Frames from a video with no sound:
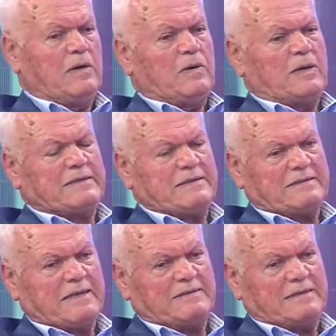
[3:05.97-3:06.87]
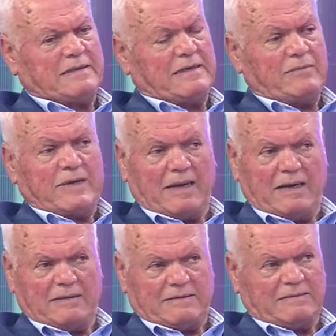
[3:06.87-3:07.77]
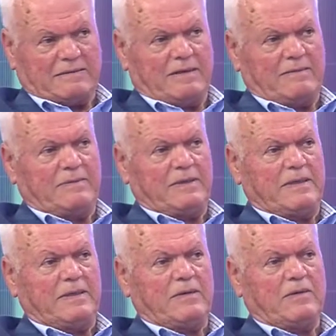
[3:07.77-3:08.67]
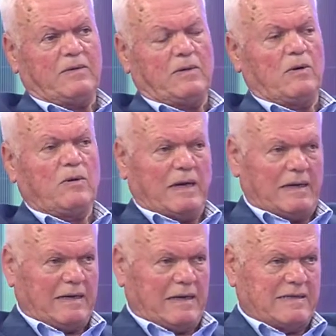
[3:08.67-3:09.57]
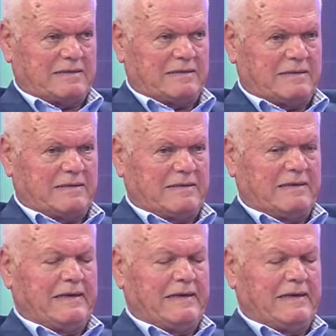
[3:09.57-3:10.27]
اختصاصي كان بكلية التربية واللغة الإنجليزية